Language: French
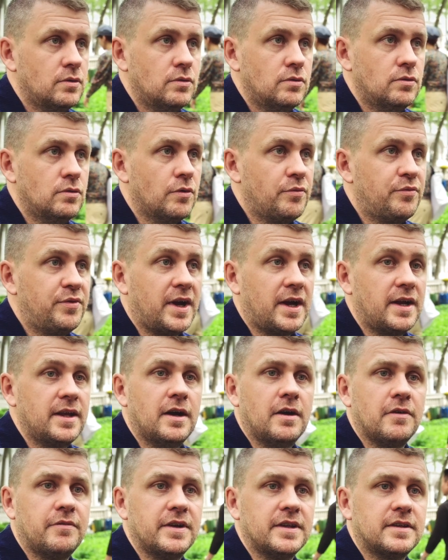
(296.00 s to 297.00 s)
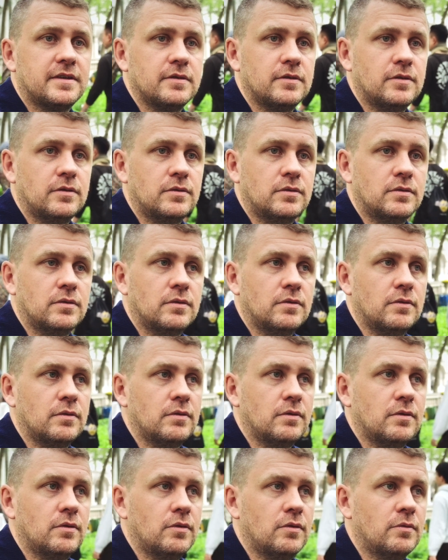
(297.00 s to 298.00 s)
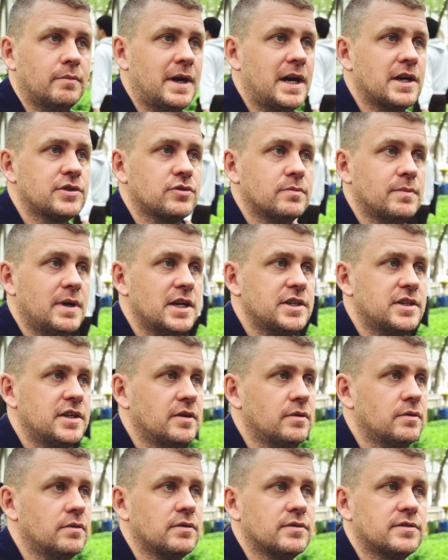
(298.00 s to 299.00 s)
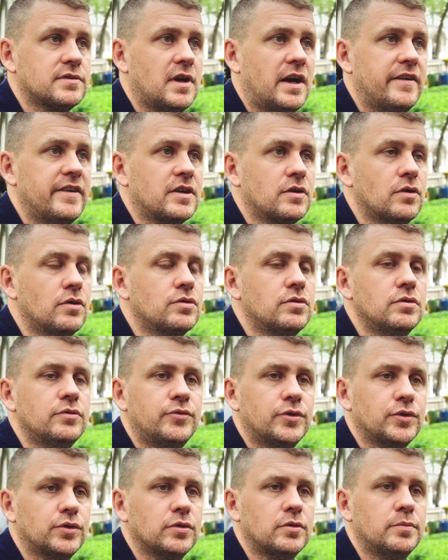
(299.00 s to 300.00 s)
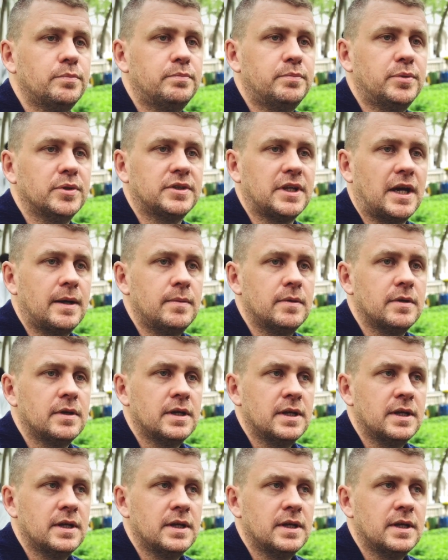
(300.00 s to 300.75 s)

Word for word: où on fait rien en fait on, marche on marche et on sort avec aucune photo potable